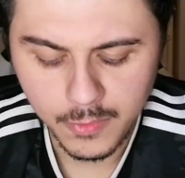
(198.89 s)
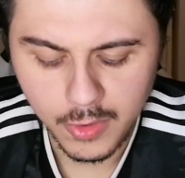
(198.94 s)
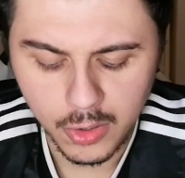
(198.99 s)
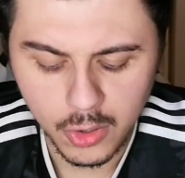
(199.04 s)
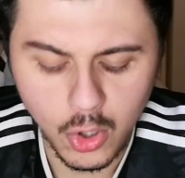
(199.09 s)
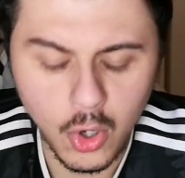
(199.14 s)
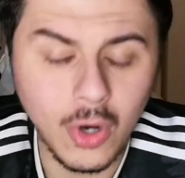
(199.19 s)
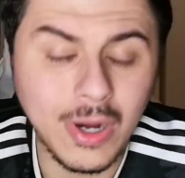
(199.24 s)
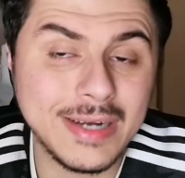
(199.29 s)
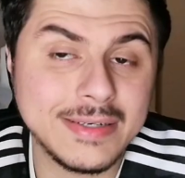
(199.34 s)

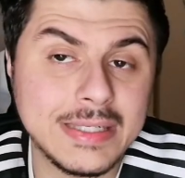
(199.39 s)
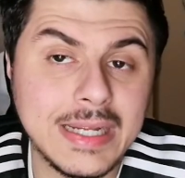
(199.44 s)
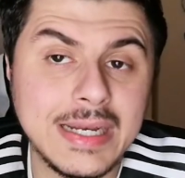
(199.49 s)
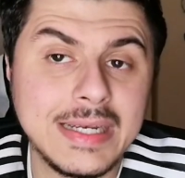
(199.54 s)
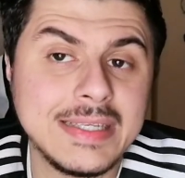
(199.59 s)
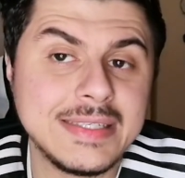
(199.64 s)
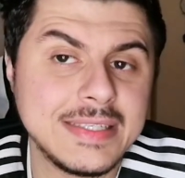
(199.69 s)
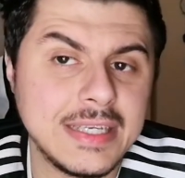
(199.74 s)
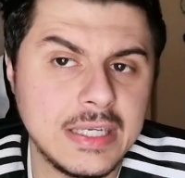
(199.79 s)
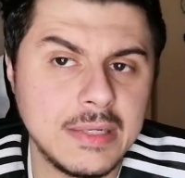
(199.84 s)

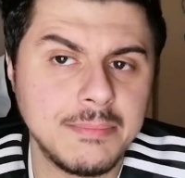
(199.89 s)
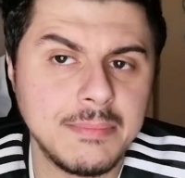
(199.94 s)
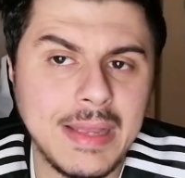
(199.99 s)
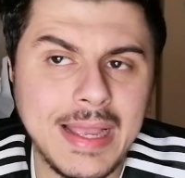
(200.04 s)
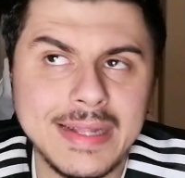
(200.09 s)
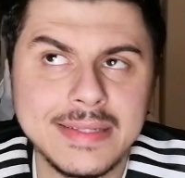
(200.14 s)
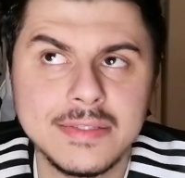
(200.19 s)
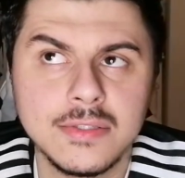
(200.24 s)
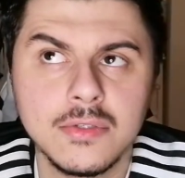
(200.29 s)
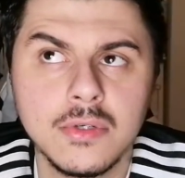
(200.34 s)
Locatelli
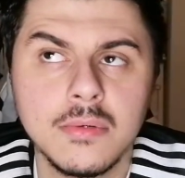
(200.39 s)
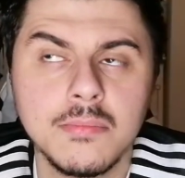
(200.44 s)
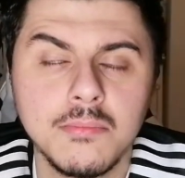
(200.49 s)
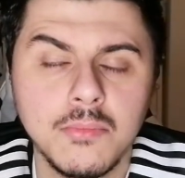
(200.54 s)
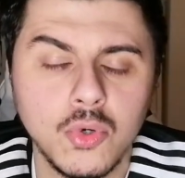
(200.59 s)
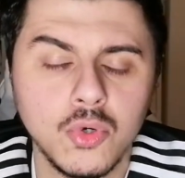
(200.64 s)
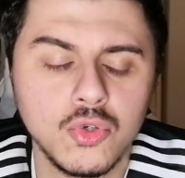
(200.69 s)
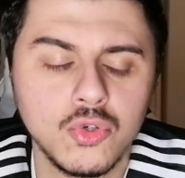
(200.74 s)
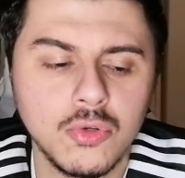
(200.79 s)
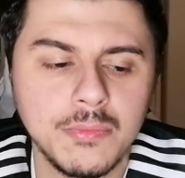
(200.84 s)
6,5,
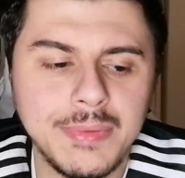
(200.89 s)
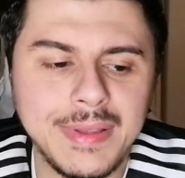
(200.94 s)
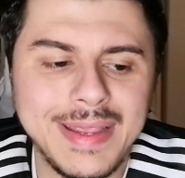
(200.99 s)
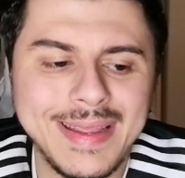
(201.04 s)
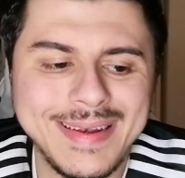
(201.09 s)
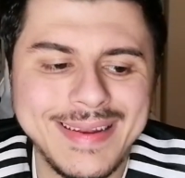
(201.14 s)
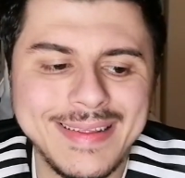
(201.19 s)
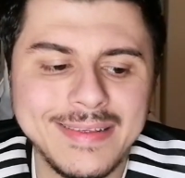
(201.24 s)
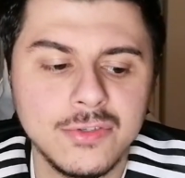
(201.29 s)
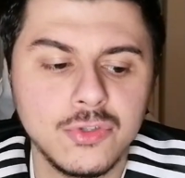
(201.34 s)
molto bene,